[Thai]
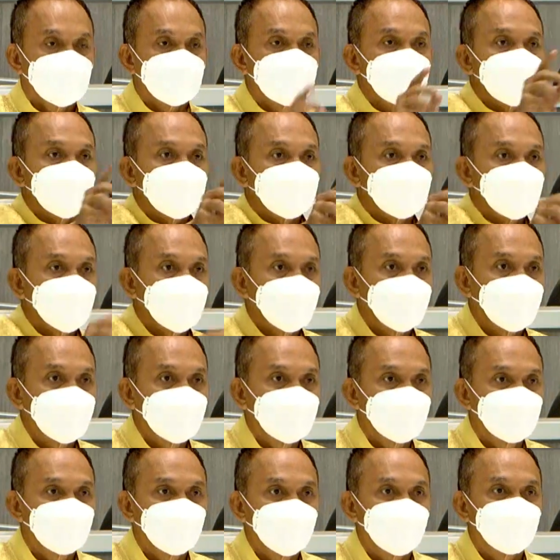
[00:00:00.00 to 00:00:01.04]
45 เขา
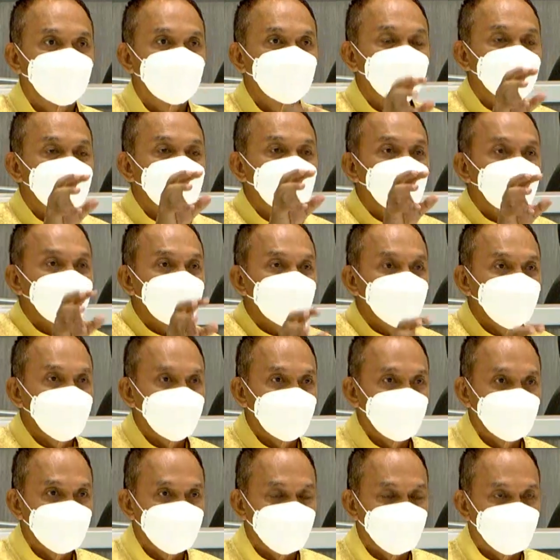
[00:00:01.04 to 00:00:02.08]
เรียกว่า ไม่ต้องดำเนิน
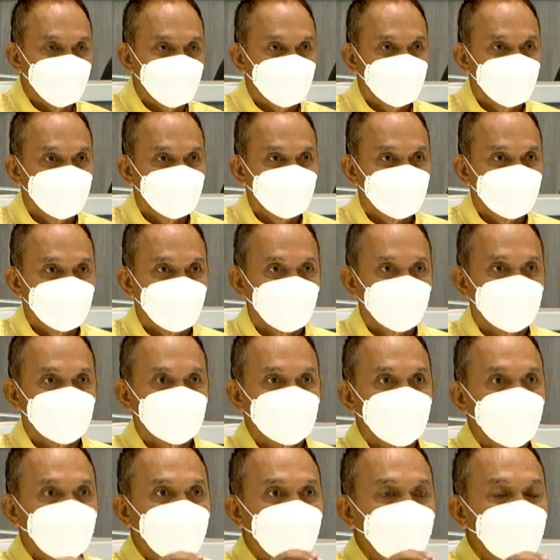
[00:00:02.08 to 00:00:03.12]
คดี
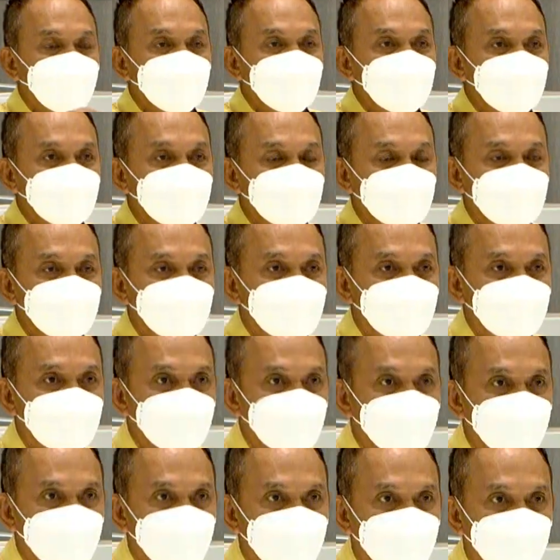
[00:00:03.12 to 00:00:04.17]
ถ้าให้
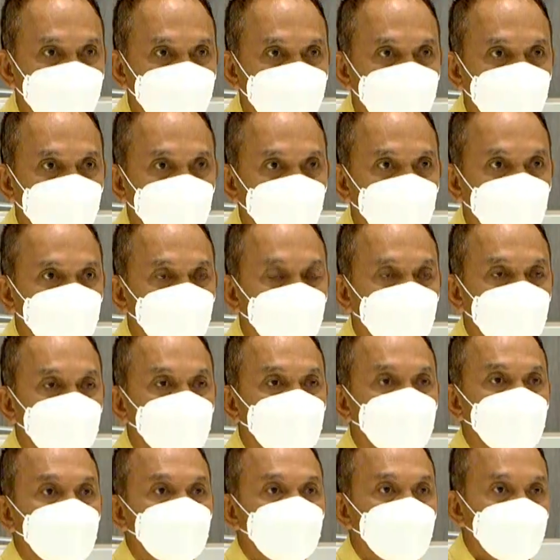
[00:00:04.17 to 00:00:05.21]
ข้อมูล
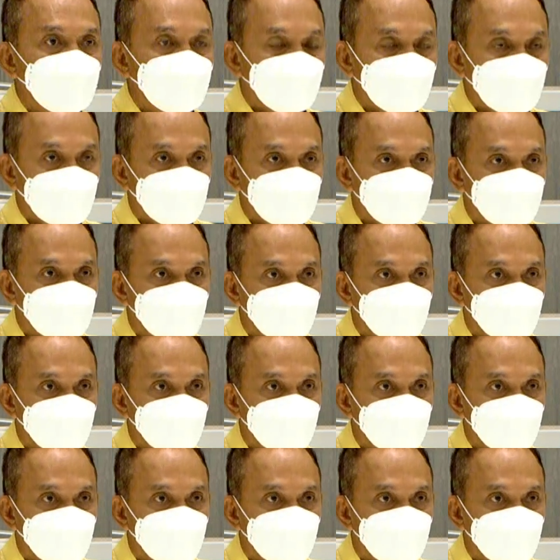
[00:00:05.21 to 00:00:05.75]
ที่เป็นประโยชน์